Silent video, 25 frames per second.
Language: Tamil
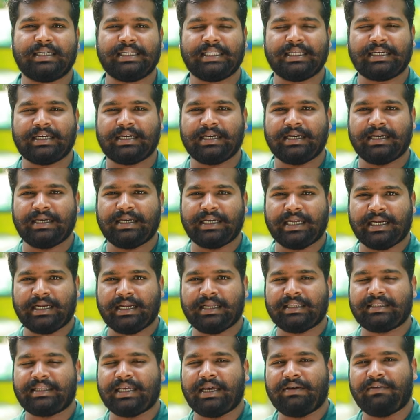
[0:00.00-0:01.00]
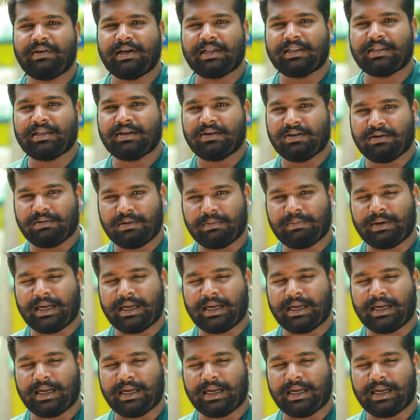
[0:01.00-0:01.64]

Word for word: இதுக்கு என்ன தேவையோ அந்த நம்ம